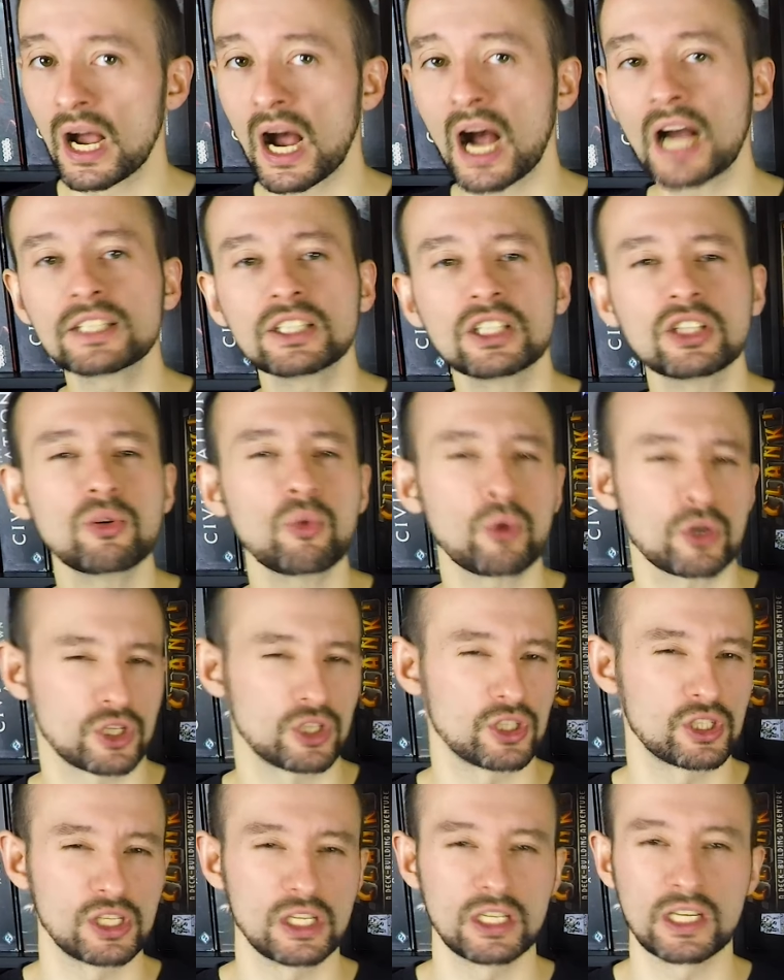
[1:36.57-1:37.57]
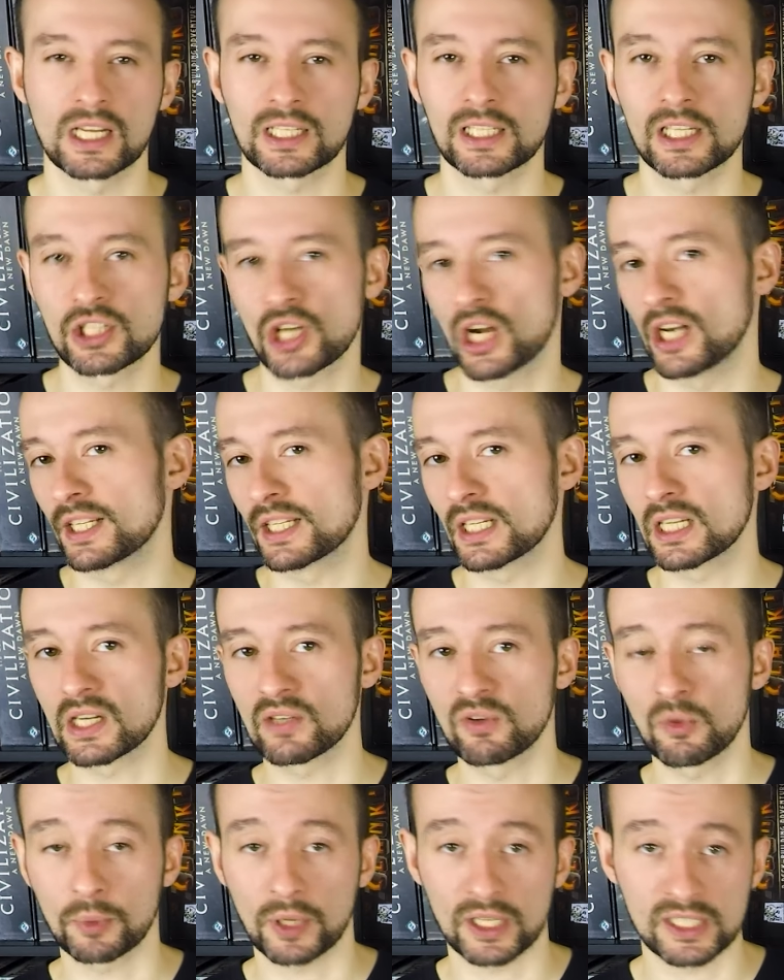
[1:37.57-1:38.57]
Они не очень сильно отличались
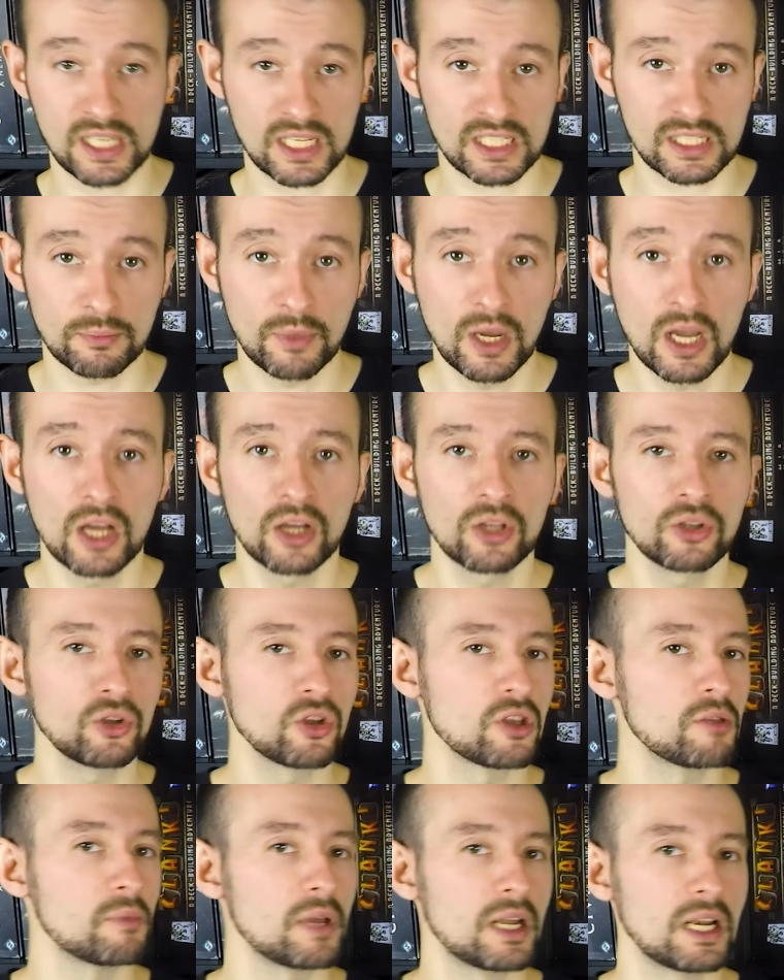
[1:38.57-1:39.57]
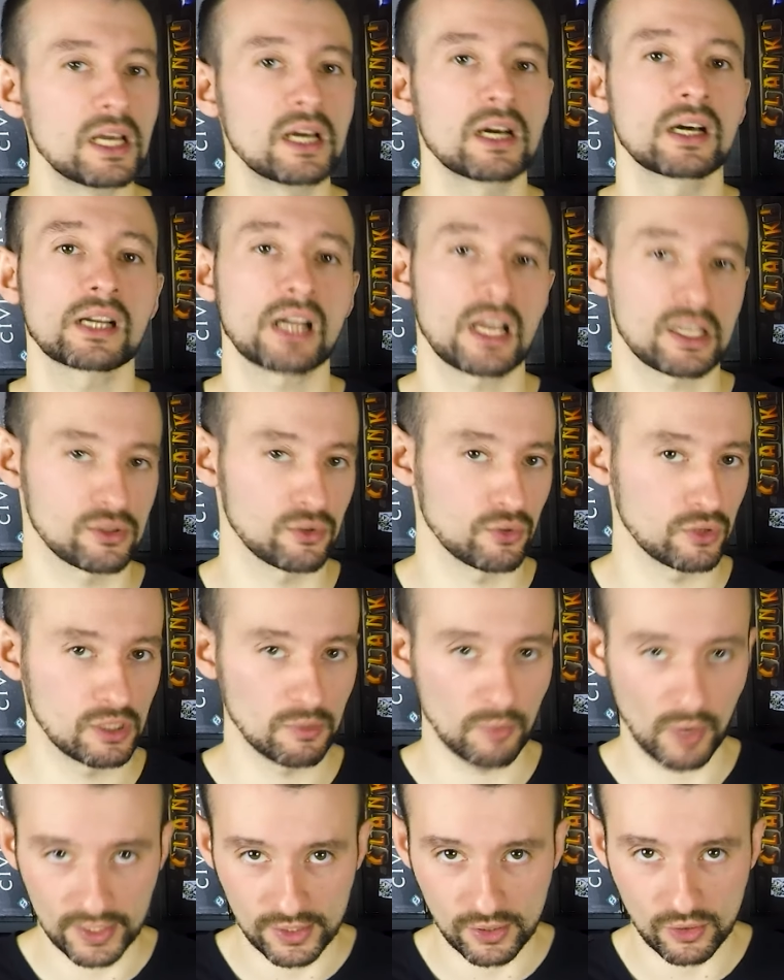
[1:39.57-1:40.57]
игровым процессом, но имели разную
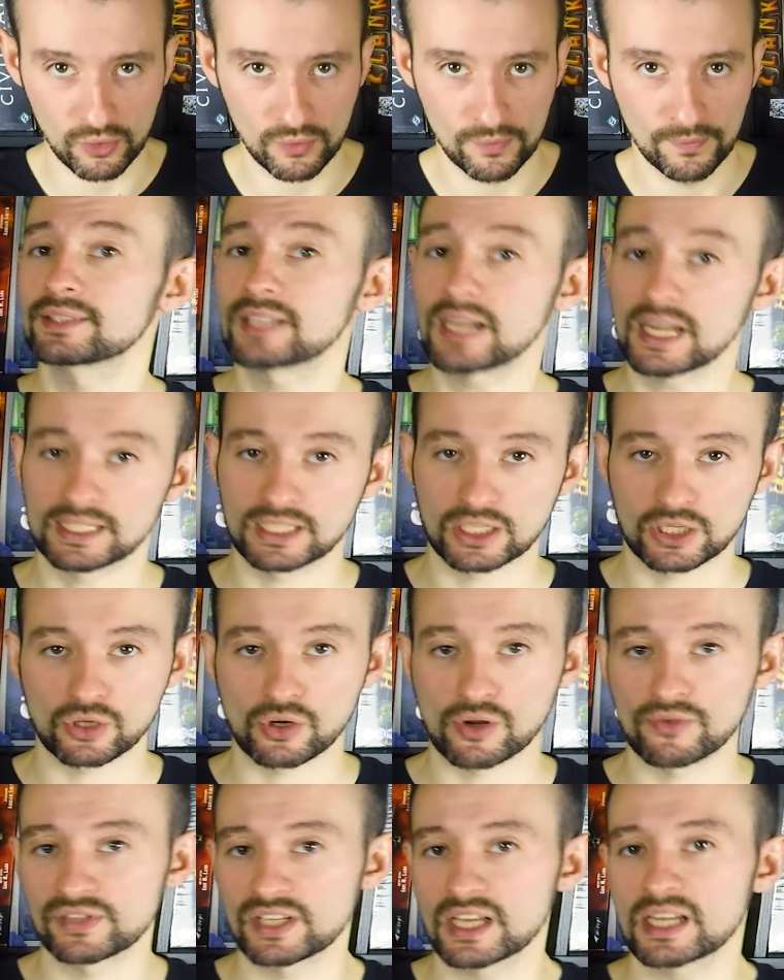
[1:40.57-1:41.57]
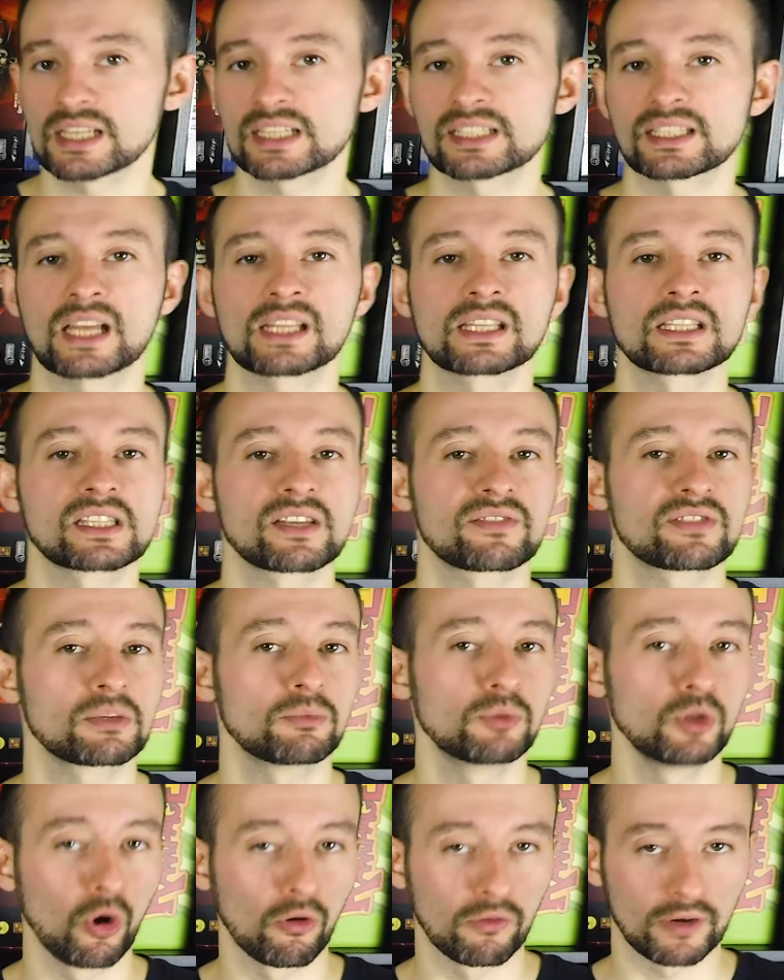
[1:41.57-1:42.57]
тематику. Третьей игрой в серии станет
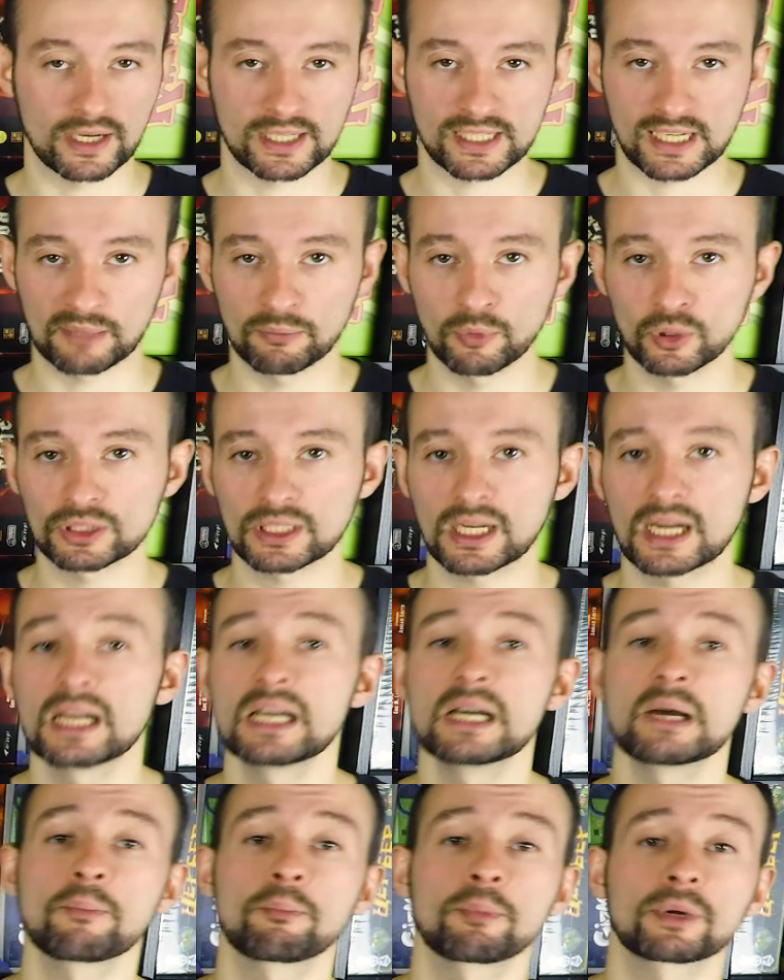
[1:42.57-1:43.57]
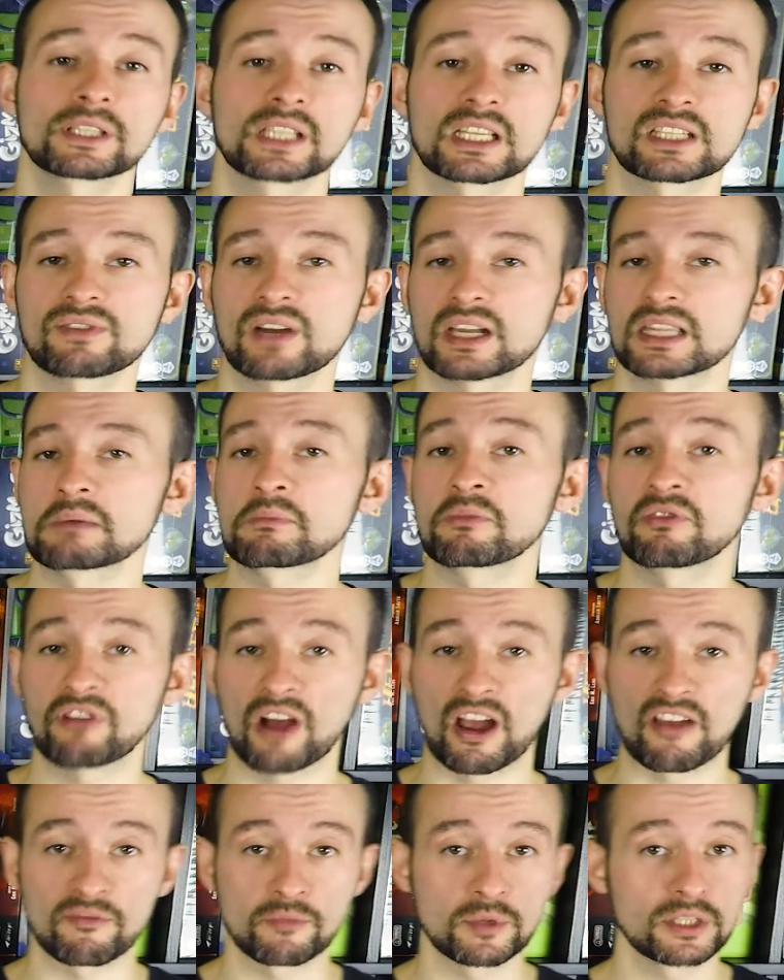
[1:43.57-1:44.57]
совсем новая разработка под названием
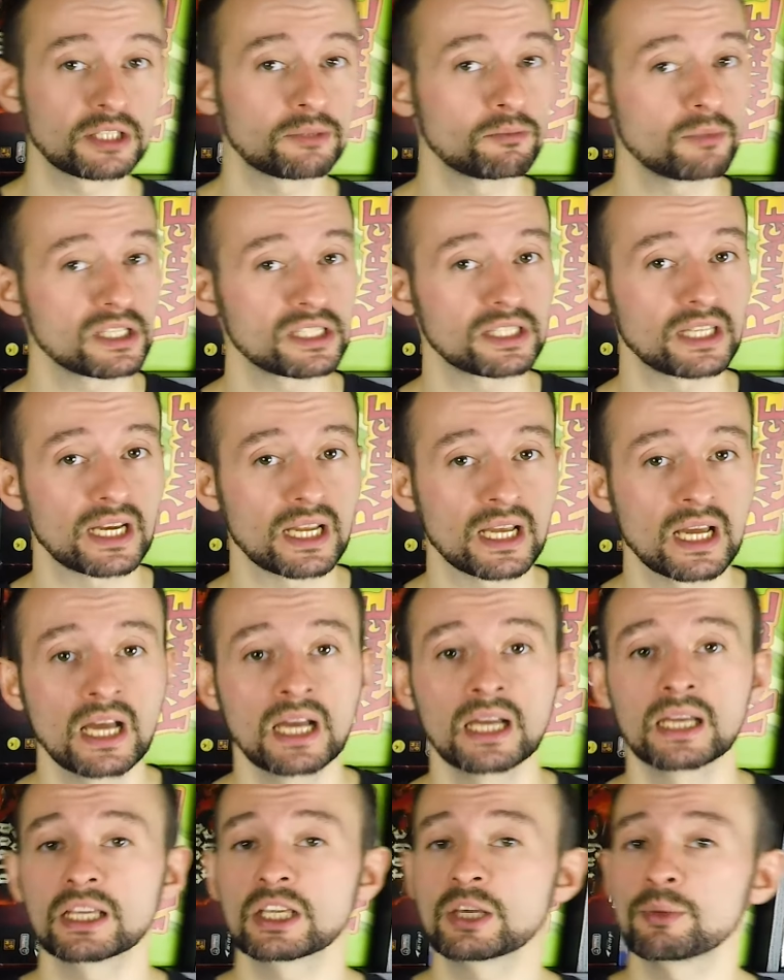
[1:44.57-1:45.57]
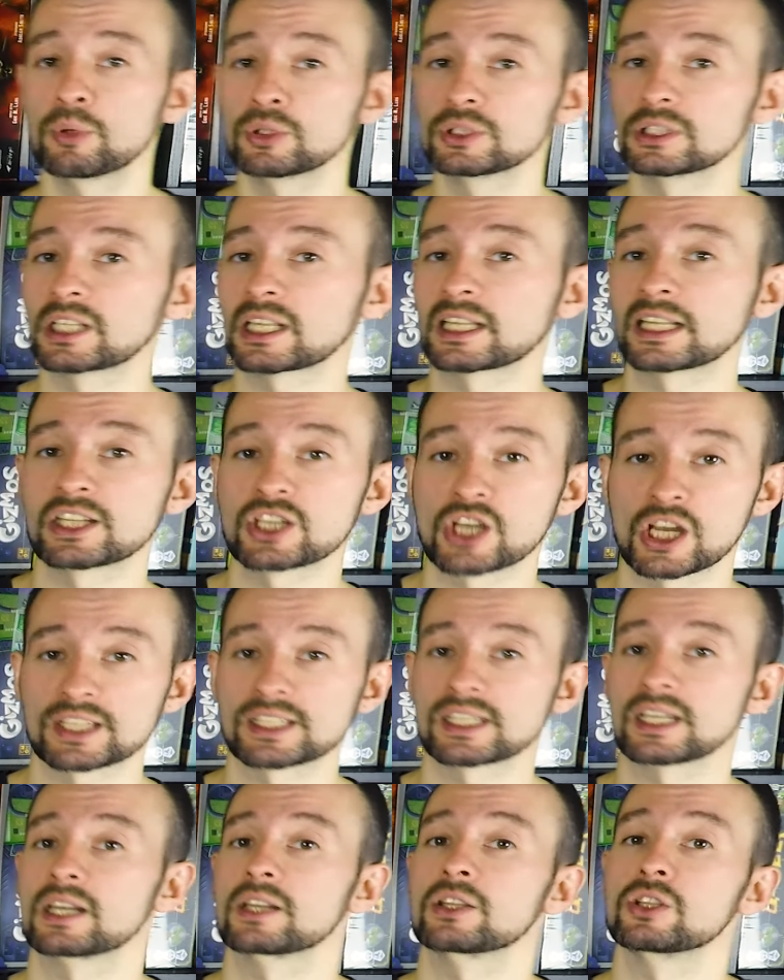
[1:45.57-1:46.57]
Five Minute Mystery и будет
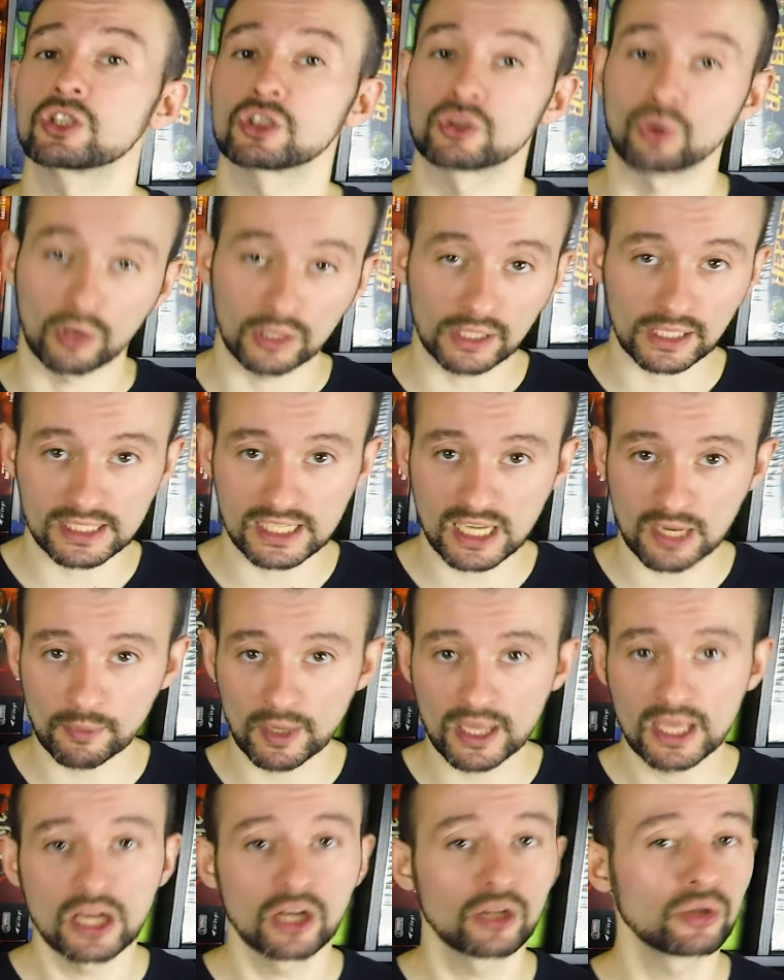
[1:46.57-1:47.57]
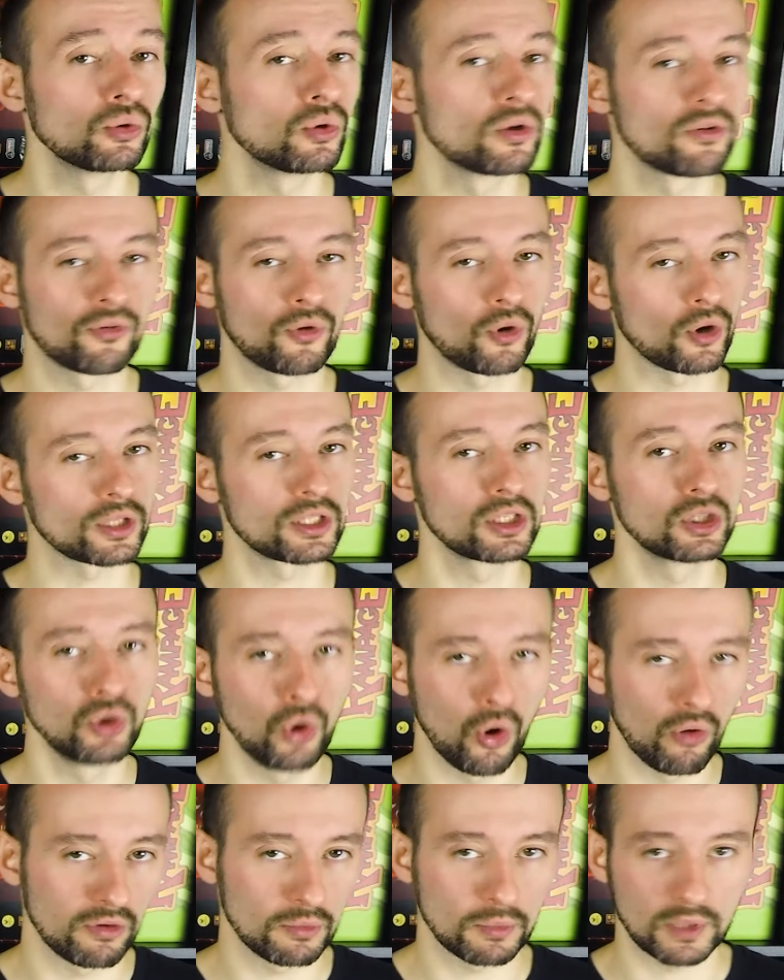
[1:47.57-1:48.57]
отличаться не только темой, но и в корне
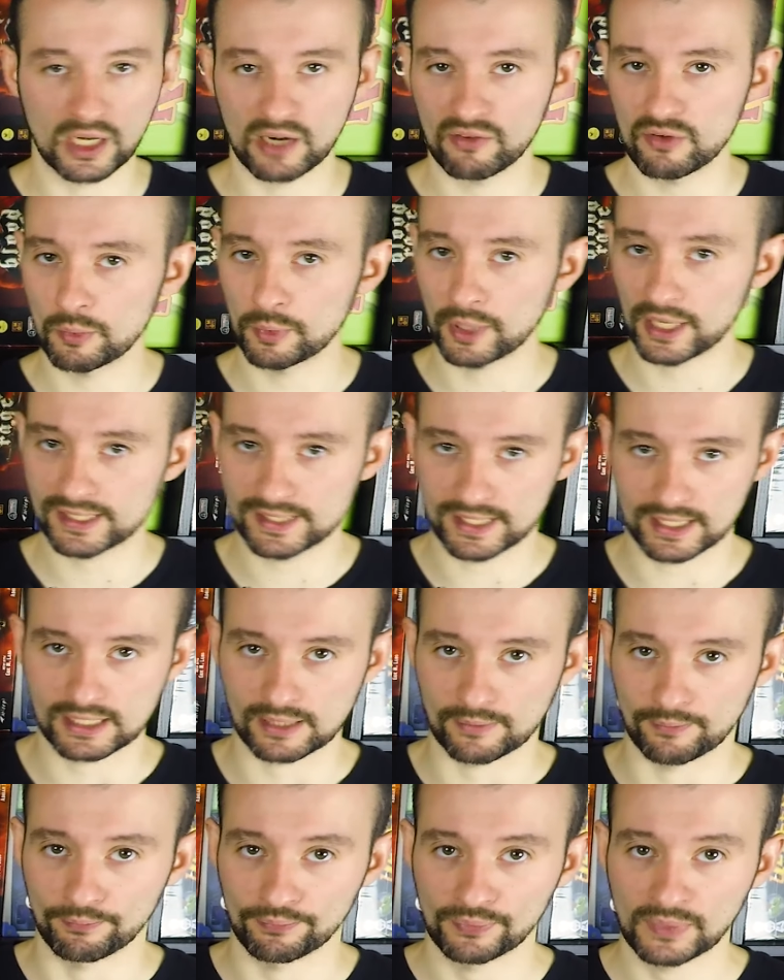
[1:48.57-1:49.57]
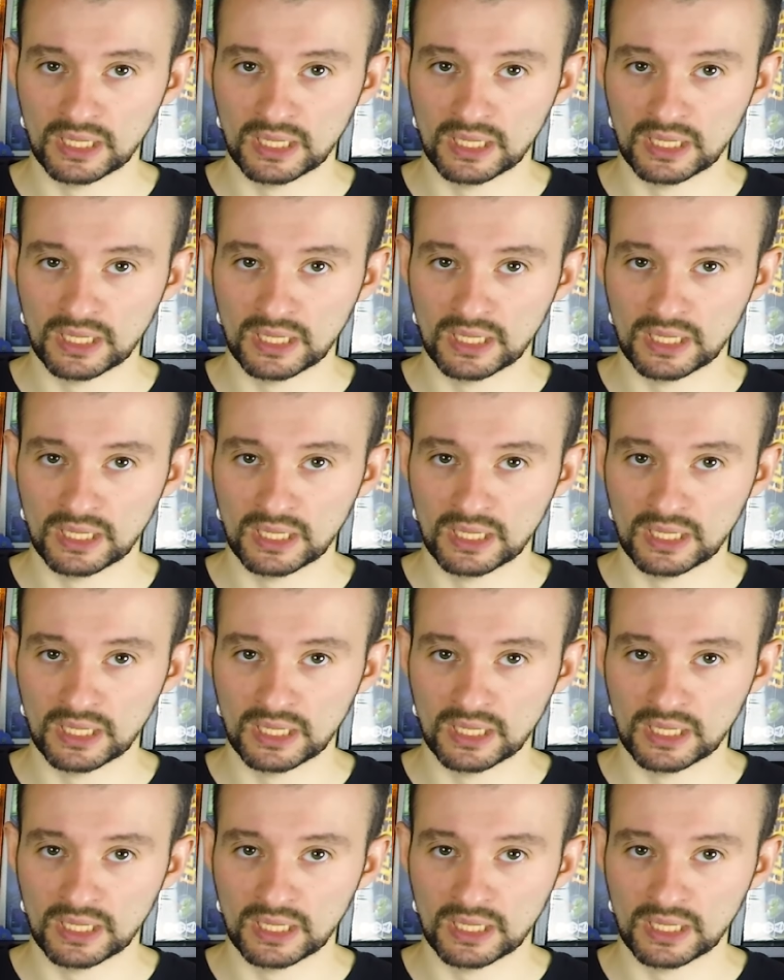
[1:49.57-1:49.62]
новым игровым процессом.